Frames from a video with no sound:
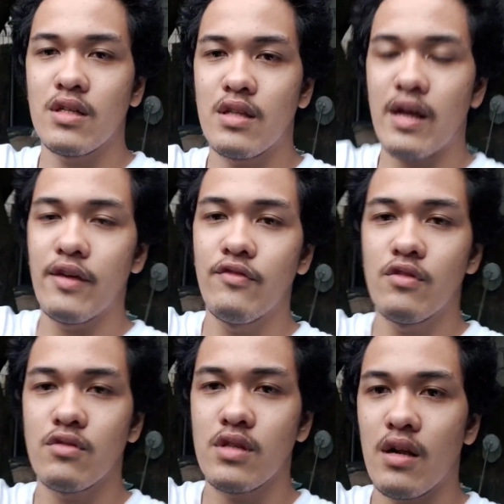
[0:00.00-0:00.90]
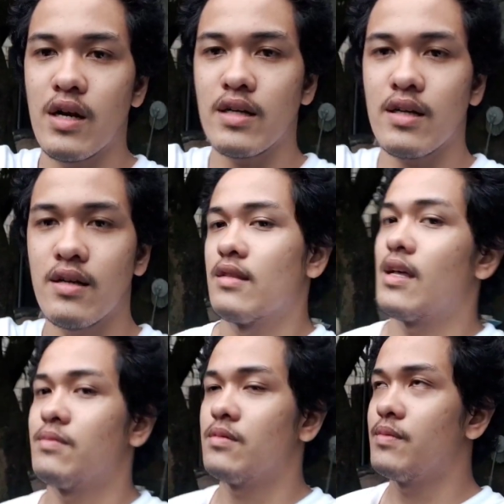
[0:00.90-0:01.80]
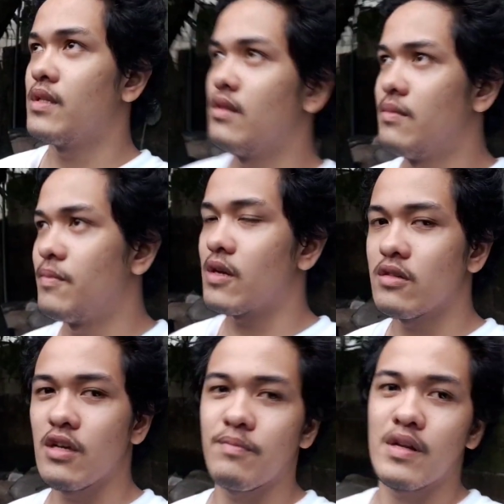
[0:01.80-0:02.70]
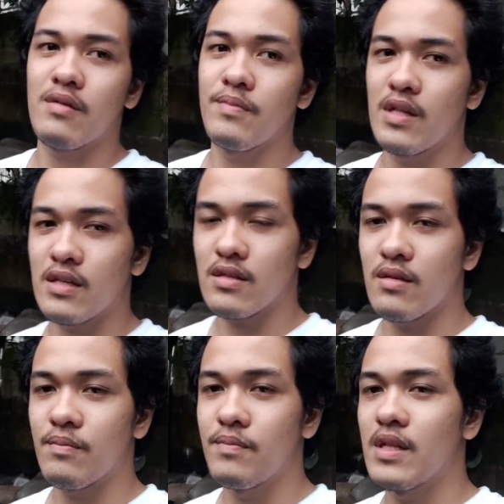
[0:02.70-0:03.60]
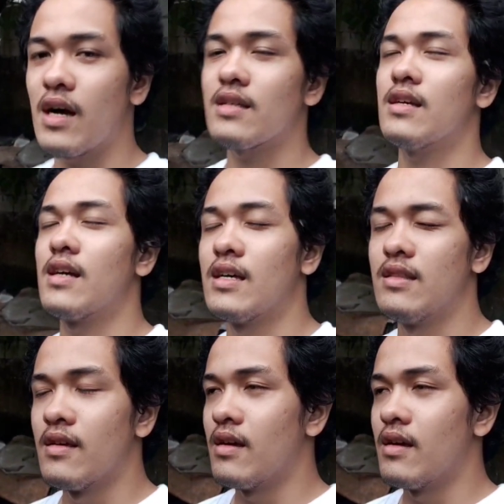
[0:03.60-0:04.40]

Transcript: Ako nag-drive nung sa Clark, top speed. Pero hindi pa naman pinas pinakasagad.